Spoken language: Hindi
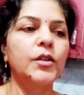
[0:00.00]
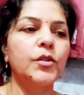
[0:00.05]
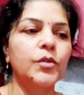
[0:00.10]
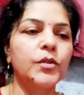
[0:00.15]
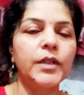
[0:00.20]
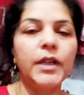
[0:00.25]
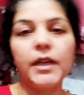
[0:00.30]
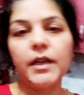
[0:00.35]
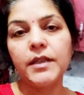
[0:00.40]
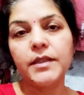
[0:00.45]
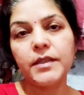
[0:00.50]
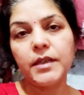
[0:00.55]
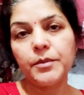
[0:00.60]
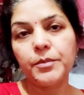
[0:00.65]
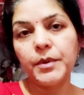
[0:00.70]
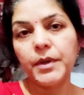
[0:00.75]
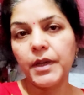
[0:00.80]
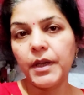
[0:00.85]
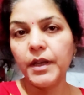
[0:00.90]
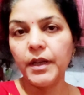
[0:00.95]
तो तेलन
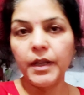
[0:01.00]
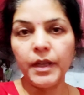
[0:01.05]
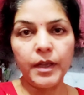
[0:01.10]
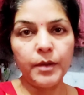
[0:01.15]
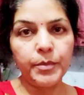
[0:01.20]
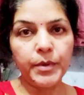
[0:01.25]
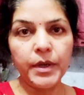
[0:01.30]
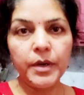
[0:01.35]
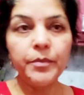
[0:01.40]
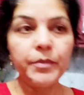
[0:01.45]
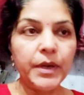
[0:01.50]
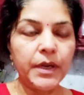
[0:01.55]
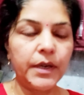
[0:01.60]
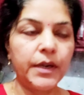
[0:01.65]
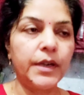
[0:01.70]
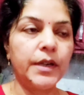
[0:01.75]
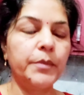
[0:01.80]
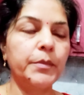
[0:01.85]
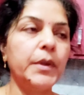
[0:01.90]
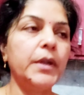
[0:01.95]
साहब गए हैं एक बार
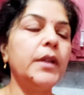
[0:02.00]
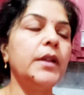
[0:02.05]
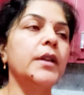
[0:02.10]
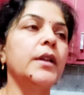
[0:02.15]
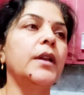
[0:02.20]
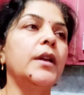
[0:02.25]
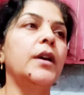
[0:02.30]
मार्केट में